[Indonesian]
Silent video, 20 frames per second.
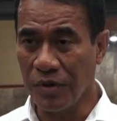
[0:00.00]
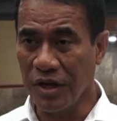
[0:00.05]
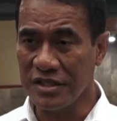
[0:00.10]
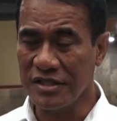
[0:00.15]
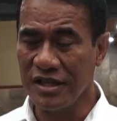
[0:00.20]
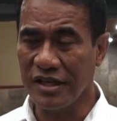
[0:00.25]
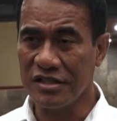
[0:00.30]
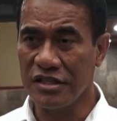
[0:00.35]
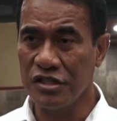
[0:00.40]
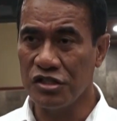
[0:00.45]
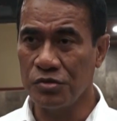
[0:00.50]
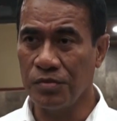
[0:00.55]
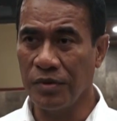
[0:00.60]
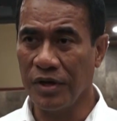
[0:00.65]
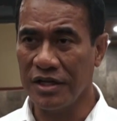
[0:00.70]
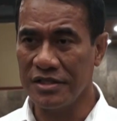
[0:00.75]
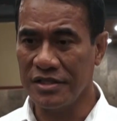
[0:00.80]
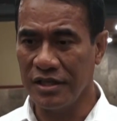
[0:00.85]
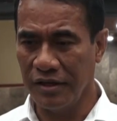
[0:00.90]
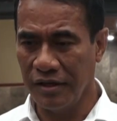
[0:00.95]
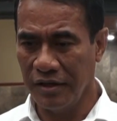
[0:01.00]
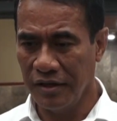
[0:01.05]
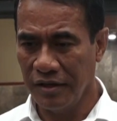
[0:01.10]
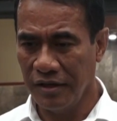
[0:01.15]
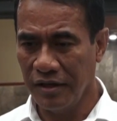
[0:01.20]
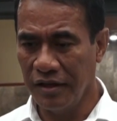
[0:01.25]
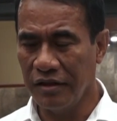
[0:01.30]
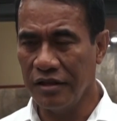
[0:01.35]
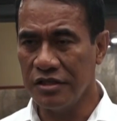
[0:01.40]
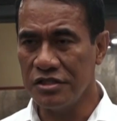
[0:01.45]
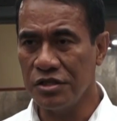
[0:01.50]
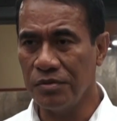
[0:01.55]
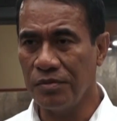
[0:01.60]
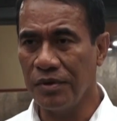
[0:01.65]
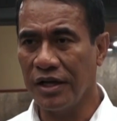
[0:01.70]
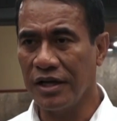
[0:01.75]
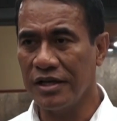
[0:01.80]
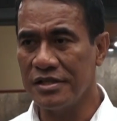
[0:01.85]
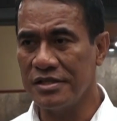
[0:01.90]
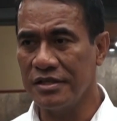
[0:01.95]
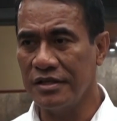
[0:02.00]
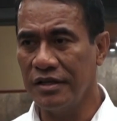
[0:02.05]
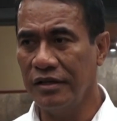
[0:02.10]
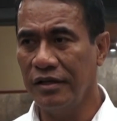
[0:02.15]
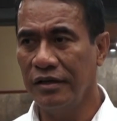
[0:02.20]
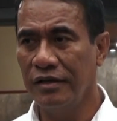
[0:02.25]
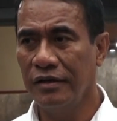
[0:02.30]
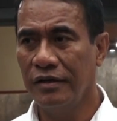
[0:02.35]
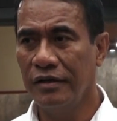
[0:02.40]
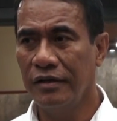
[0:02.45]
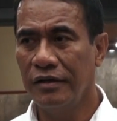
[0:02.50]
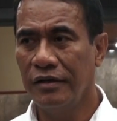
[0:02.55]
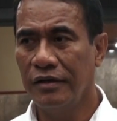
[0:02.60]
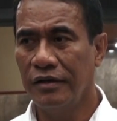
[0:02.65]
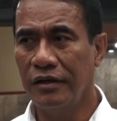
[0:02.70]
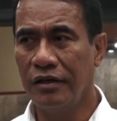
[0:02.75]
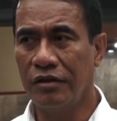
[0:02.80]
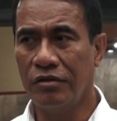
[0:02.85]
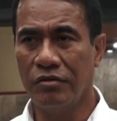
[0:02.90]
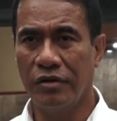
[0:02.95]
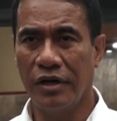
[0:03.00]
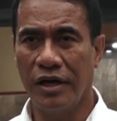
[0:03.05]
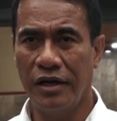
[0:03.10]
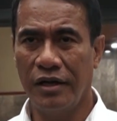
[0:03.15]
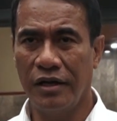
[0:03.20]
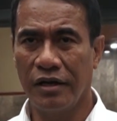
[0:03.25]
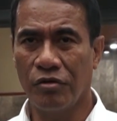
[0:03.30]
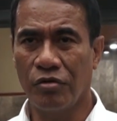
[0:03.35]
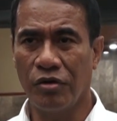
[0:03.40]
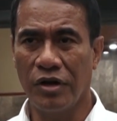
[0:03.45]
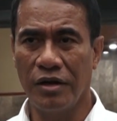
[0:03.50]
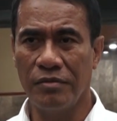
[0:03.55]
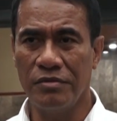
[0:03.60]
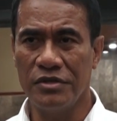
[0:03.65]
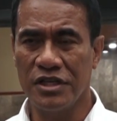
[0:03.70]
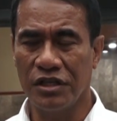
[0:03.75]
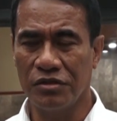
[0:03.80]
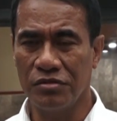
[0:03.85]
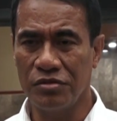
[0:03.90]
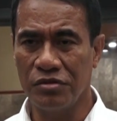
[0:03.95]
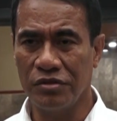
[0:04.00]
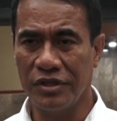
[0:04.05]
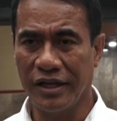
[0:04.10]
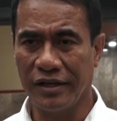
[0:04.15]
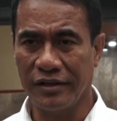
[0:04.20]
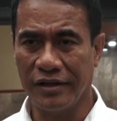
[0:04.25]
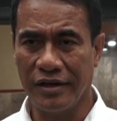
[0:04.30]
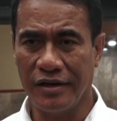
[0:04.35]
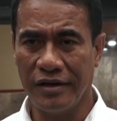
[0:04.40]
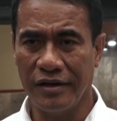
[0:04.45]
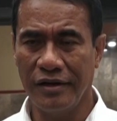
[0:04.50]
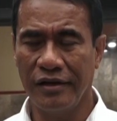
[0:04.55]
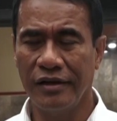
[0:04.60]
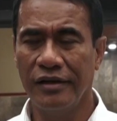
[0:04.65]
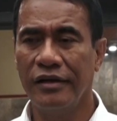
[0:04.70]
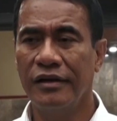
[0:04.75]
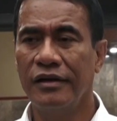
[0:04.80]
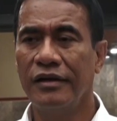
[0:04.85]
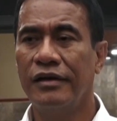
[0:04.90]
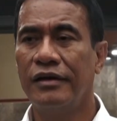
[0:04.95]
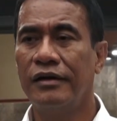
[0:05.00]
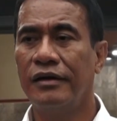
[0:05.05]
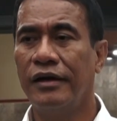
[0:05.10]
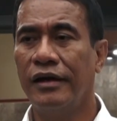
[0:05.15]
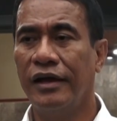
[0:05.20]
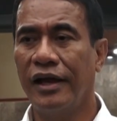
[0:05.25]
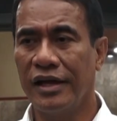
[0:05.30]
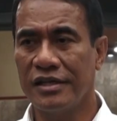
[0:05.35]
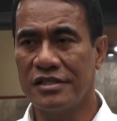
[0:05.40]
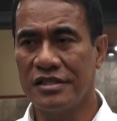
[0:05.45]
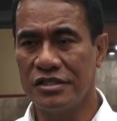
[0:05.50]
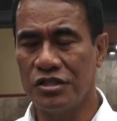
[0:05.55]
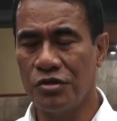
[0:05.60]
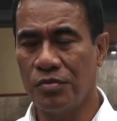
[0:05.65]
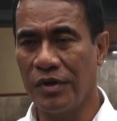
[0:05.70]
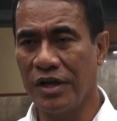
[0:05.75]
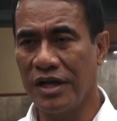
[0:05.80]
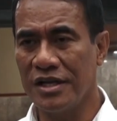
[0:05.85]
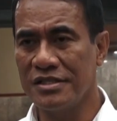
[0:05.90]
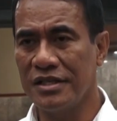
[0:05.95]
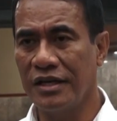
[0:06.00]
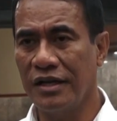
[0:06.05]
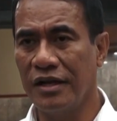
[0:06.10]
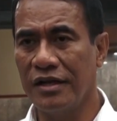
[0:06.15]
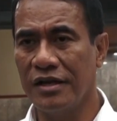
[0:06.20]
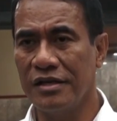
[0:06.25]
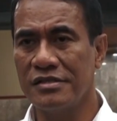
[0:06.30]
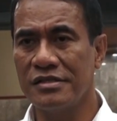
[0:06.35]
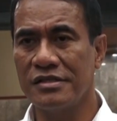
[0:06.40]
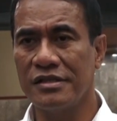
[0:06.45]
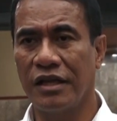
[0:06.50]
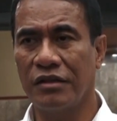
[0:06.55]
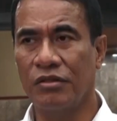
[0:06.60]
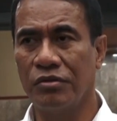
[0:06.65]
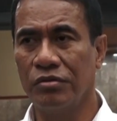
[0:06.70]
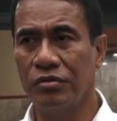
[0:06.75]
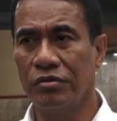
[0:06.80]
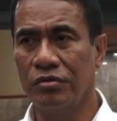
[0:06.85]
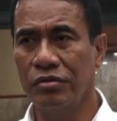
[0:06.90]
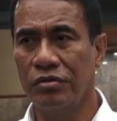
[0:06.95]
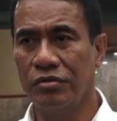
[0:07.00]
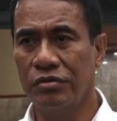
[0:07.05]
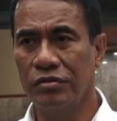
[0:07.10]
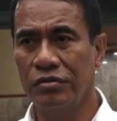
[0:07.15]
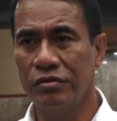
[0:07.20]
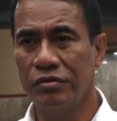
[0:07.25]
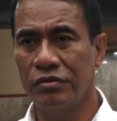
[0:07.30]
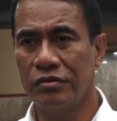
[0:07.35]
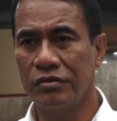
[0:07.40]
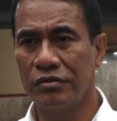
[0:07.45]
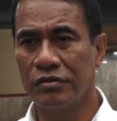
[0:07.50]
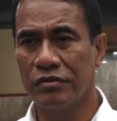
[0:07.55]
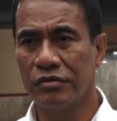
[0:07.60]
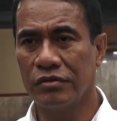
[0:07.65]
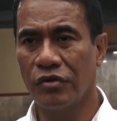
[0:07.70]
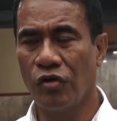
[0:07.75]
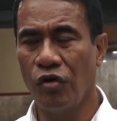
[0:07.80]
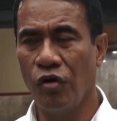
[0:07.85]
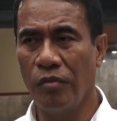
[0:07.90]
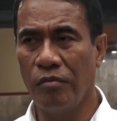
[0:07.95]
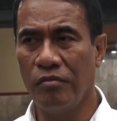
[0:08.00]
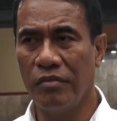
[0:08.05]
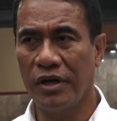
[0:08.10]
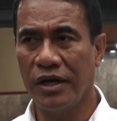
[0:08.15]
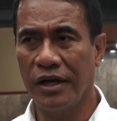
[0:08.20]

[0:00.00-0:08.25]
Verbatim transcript: yakni intensifikasi atau optimasi lahan, serta ekstensifikasi atau cetak sawah baru. Program